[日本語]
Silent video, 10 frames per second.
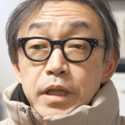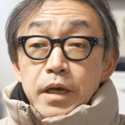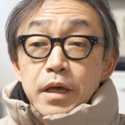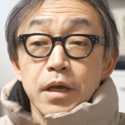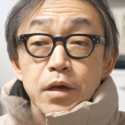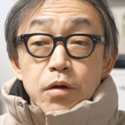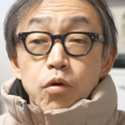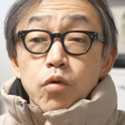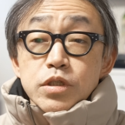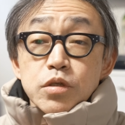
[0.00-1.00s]
で
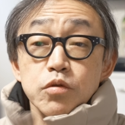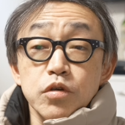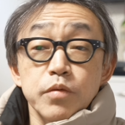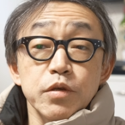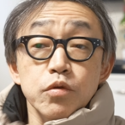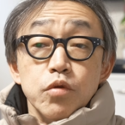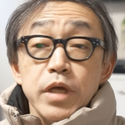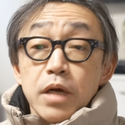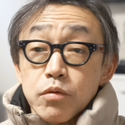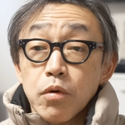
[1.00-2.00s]
ここはちょっと首ゆと
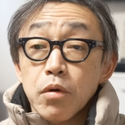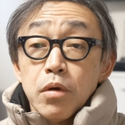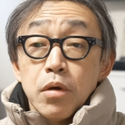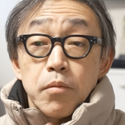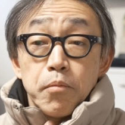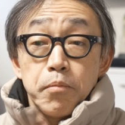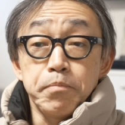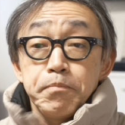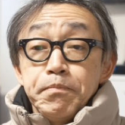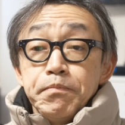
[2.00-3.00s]
りあると
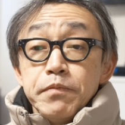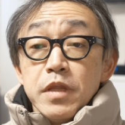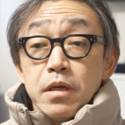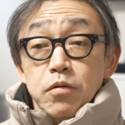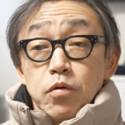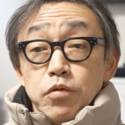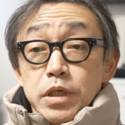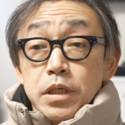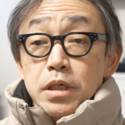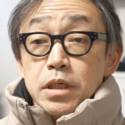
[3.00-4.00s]
この
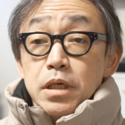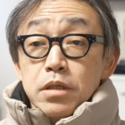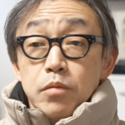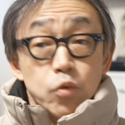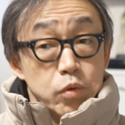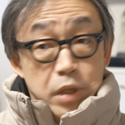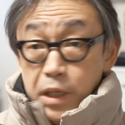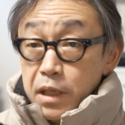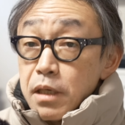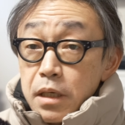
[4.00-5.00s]
開き方もなん
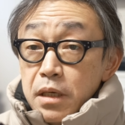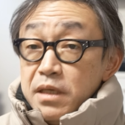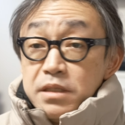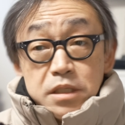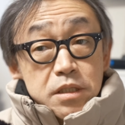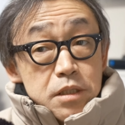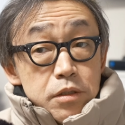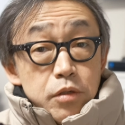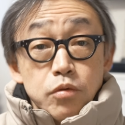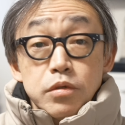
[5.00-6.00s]
か自
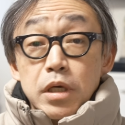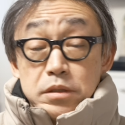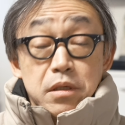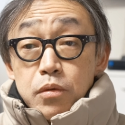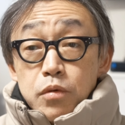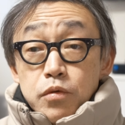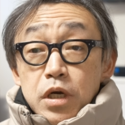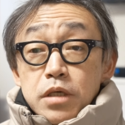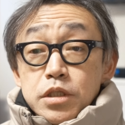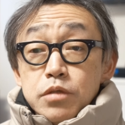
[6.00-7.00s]
然で良くないですかこの
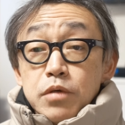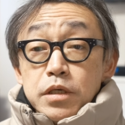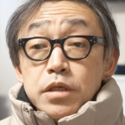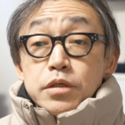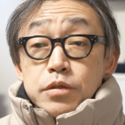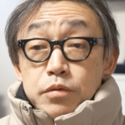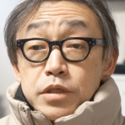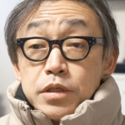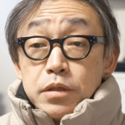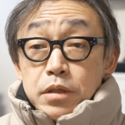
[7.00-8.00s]
感じのがいいですよ
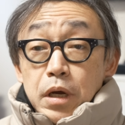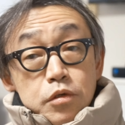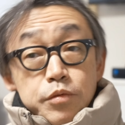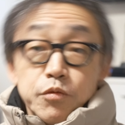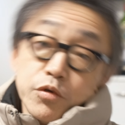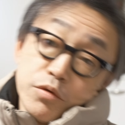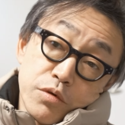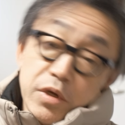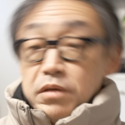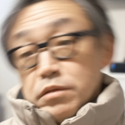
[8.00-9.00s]
ね絶対首もゆ
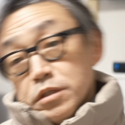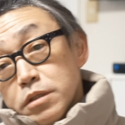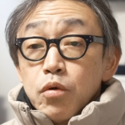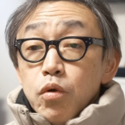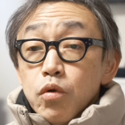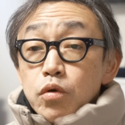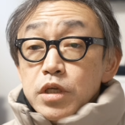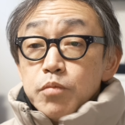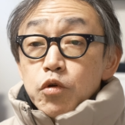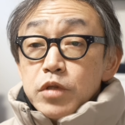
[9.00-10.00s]
とりあるしここ
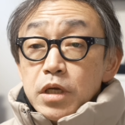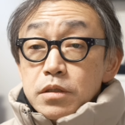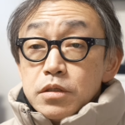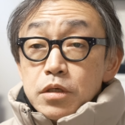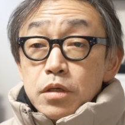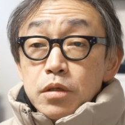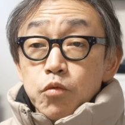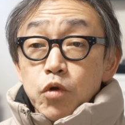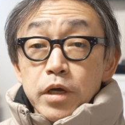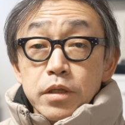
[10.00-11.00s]
にボタンつけて
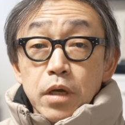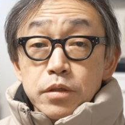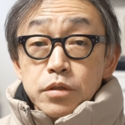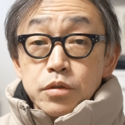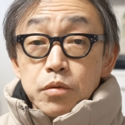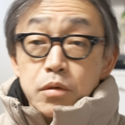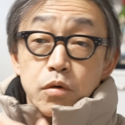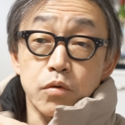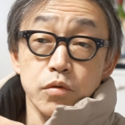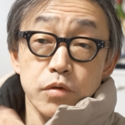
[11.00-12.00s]
もらいたいんですよ
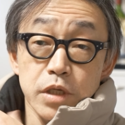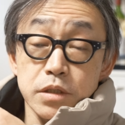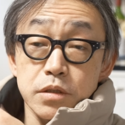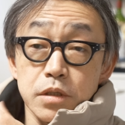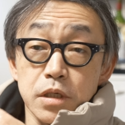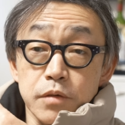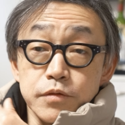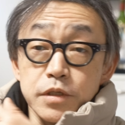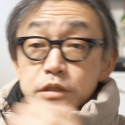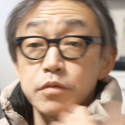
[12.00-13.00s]
ここのね作りが
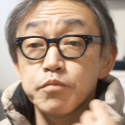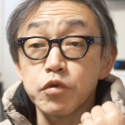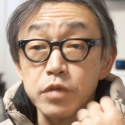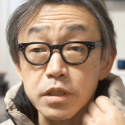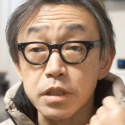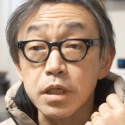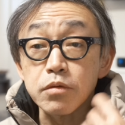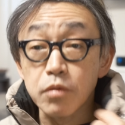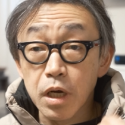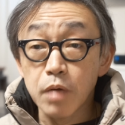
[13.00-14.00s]
フリースっぽくなってたり
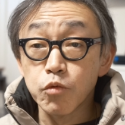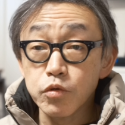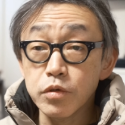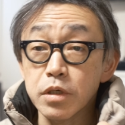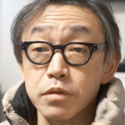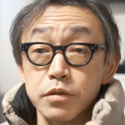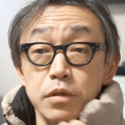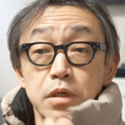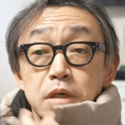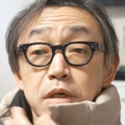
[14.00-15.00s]
とかもうとにかくその